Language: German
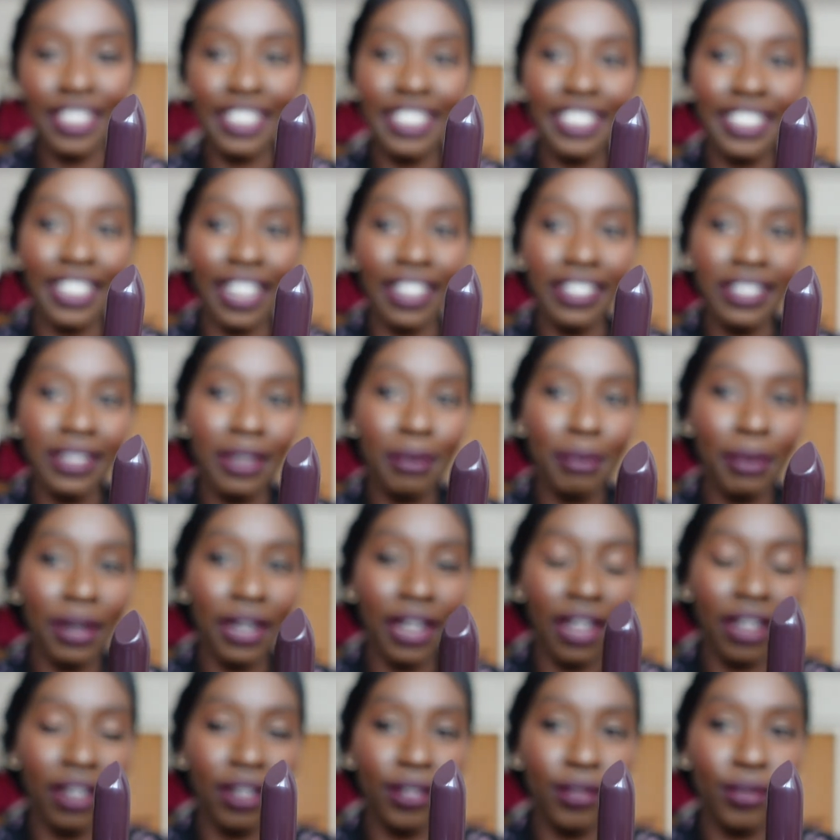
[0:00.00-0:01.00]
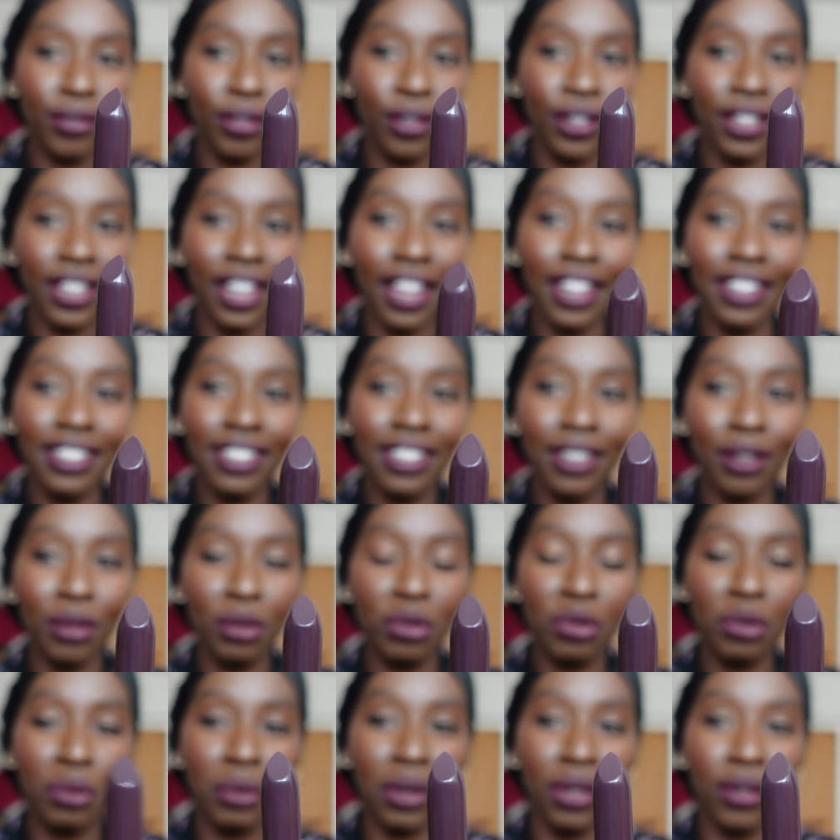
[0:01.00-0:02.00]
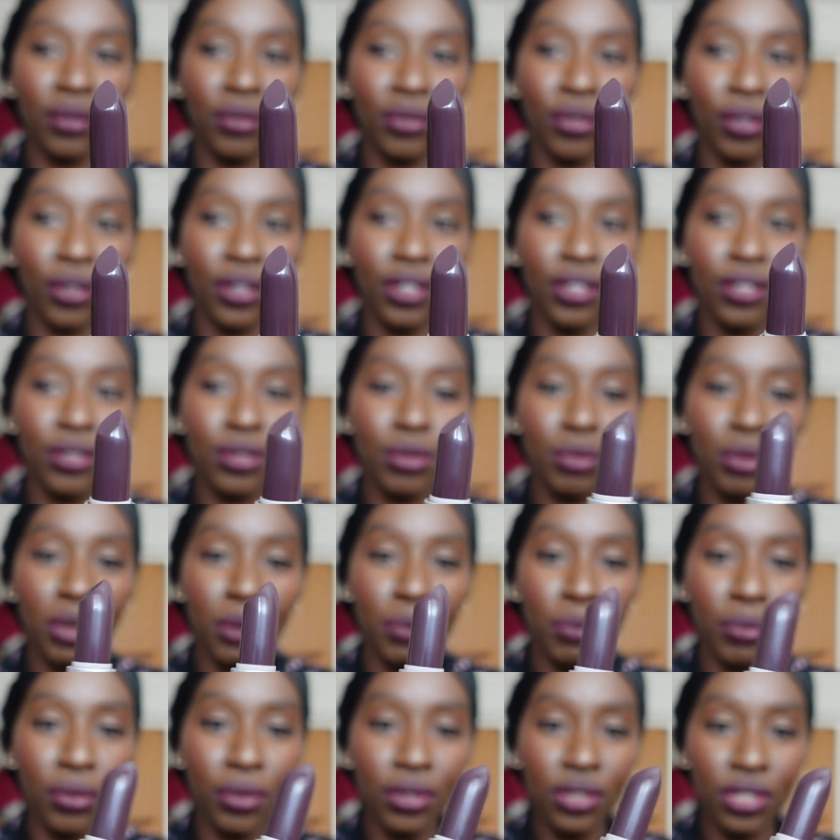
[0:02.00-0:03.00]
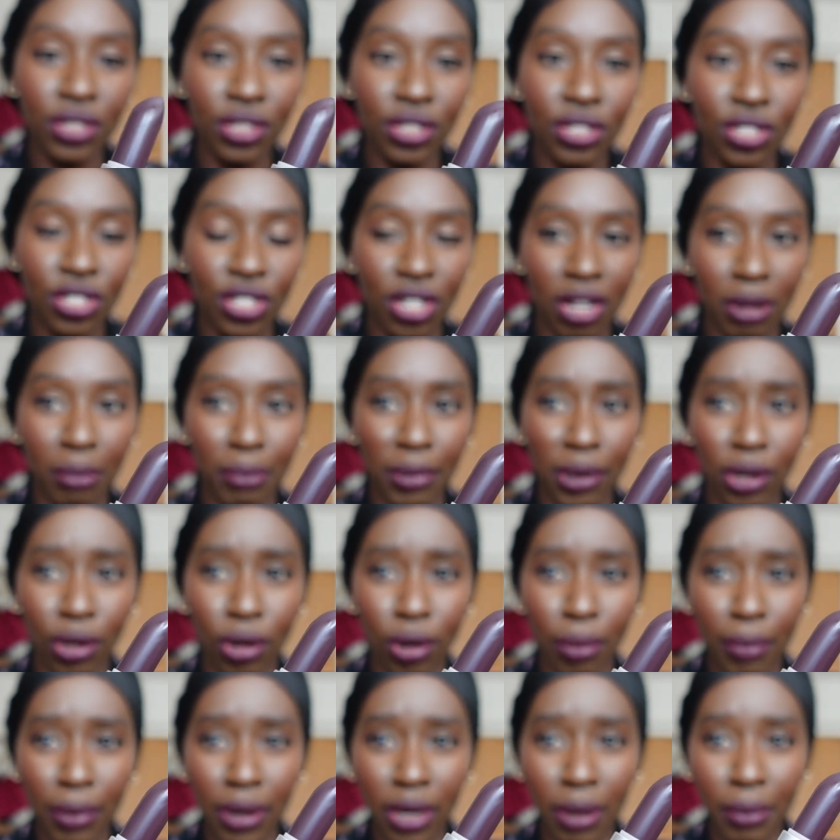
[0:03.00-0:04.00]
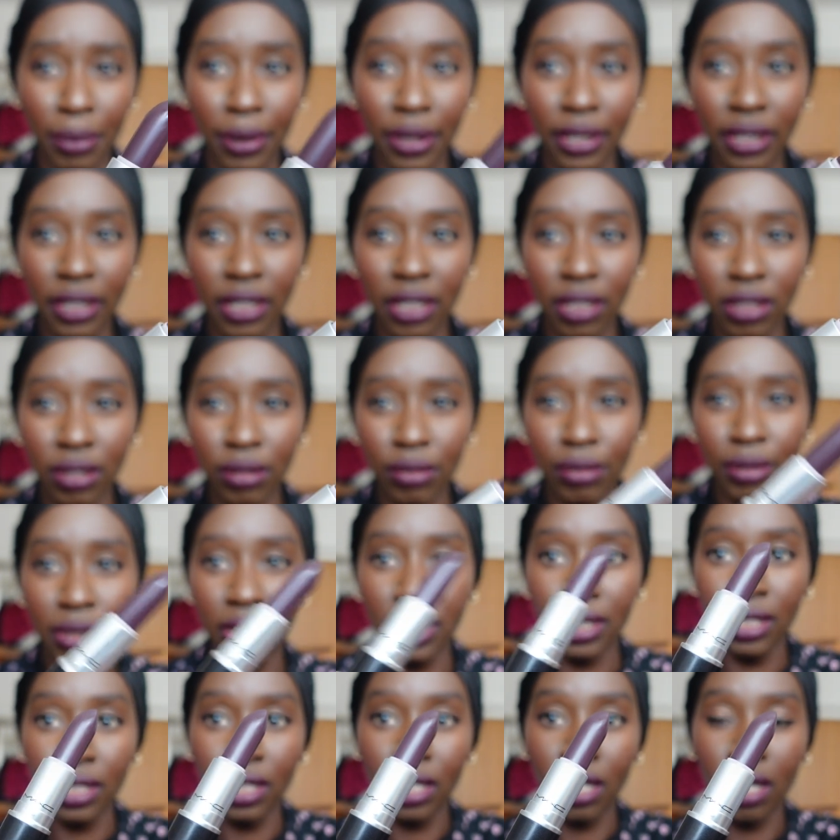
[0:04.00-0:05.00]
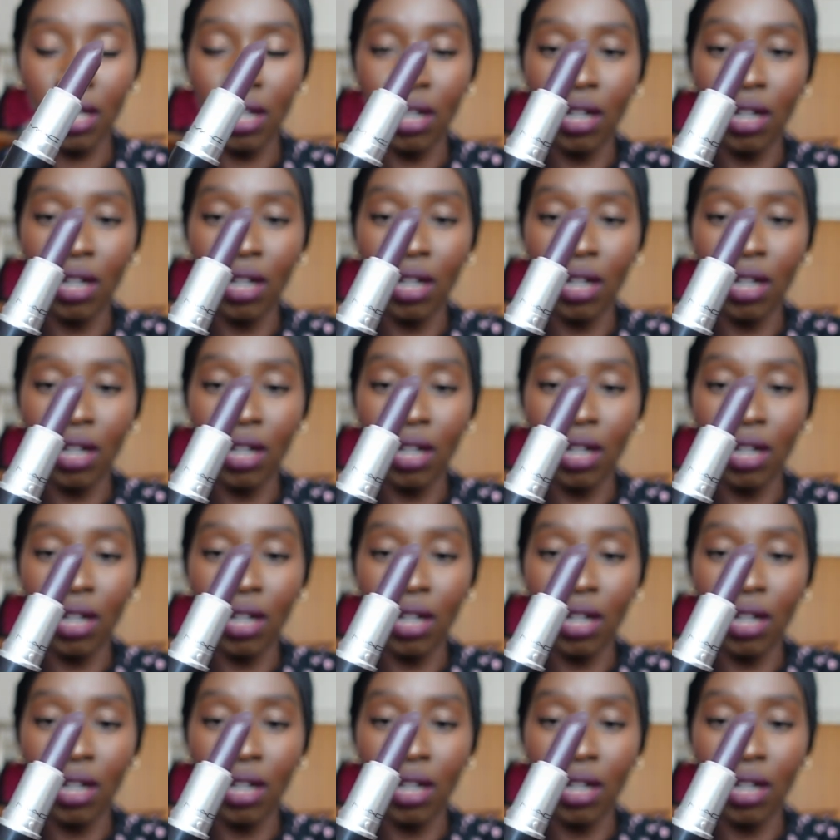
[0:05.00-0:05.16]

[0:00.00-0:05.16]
Ich hatte mal einen vor Jahren, den habe ich von meiner Freundin zum Geburtstag geschenkt bekommen, aber irgendwie